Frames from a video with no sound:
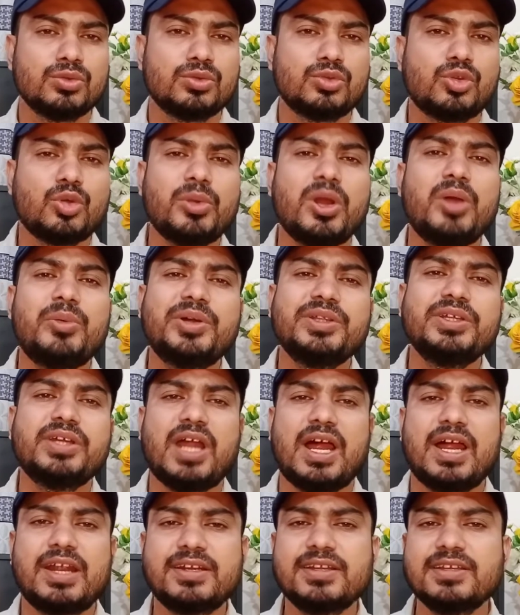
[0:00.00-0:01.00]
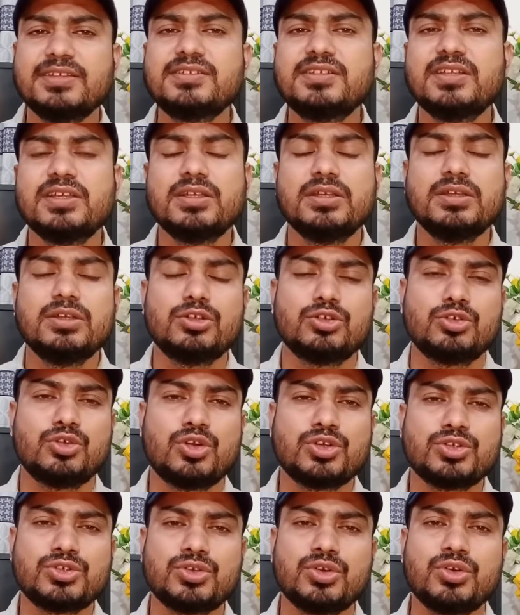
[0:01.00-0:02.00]
তবে আমাদের ডিস্কটি
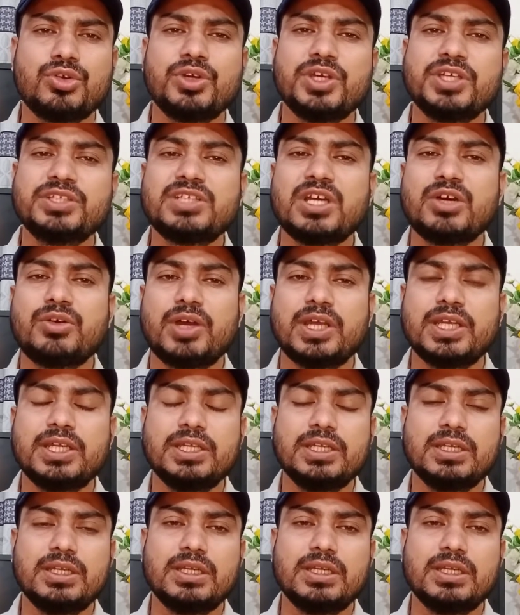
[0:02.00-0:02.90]
নষ্ট হয়ে যাওয়ায়